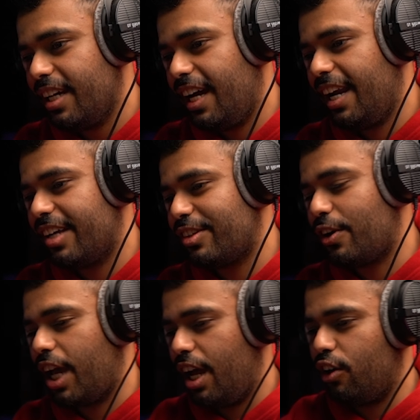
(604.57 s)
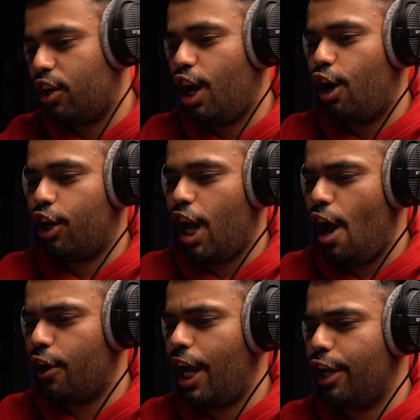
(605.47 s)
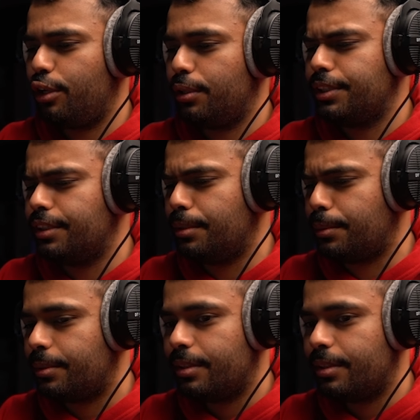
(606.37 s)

خلاص اوكي اوكي اوكي اوكي اوكي, أوكي.